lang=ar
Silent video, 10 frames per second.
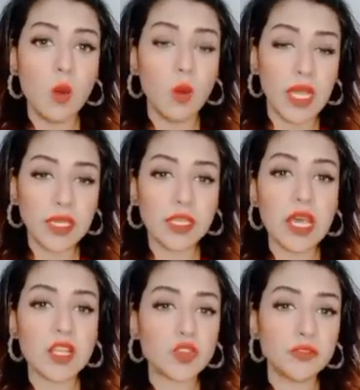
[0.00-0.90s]

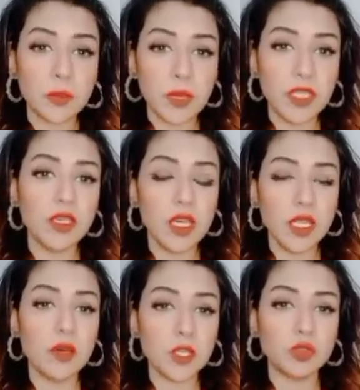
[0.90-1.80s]
ولكن انا شفت بعيني
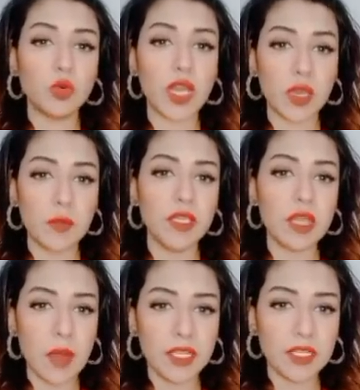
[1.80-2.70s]
احنا برضو
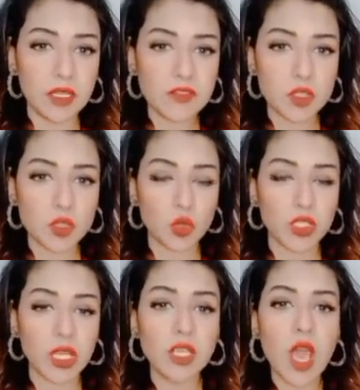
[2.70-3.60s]
كجماهير عملنا نفس
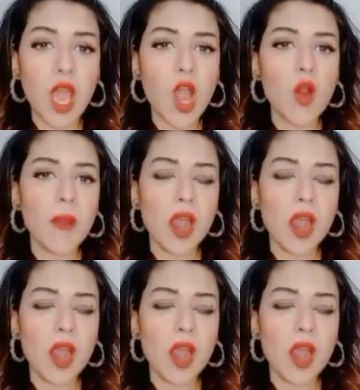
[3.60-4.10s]
السلوكيات اه،